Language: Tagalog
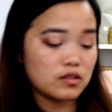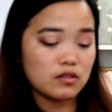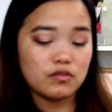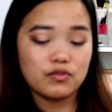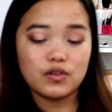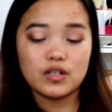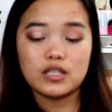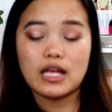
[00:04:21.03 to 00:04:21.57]

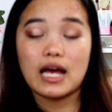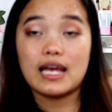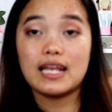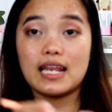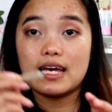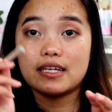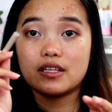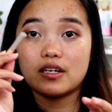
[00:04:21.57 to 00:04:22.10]
so for the
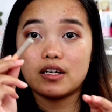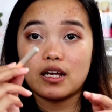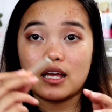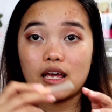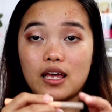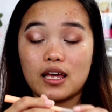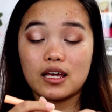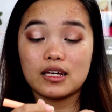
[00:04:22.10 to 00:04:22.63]

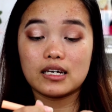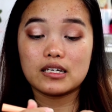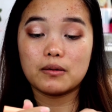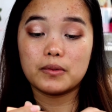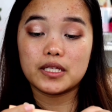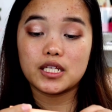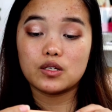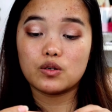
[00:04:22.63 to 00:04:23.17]
eyeliner eh
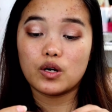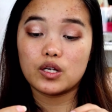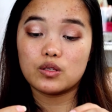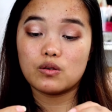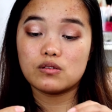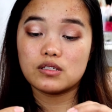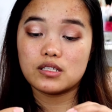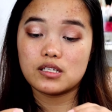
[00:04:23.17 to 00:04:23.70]
gagamitin ko
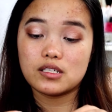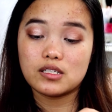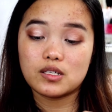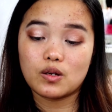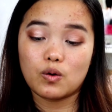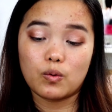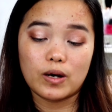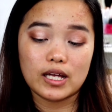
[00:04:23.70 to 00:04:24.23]
itong si
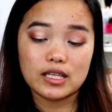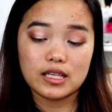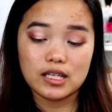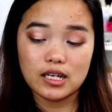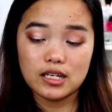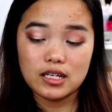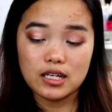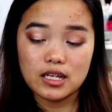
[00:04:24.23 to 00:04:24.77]

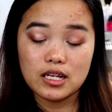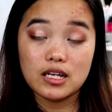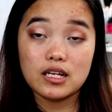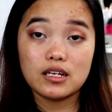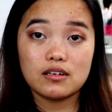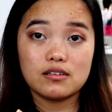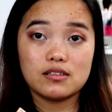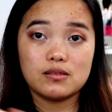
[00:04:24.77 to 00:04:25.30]
Squad
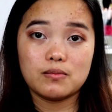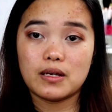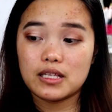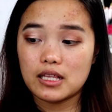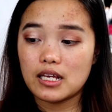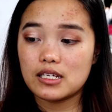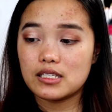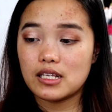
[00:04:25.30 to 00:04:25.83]

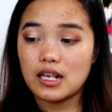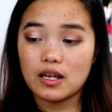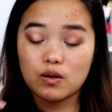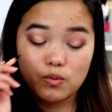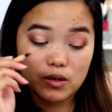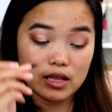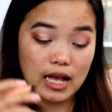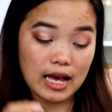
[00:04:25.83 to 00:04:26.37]
Cosmetics
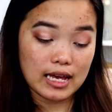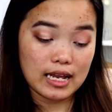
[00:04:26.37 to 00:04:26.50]
liquid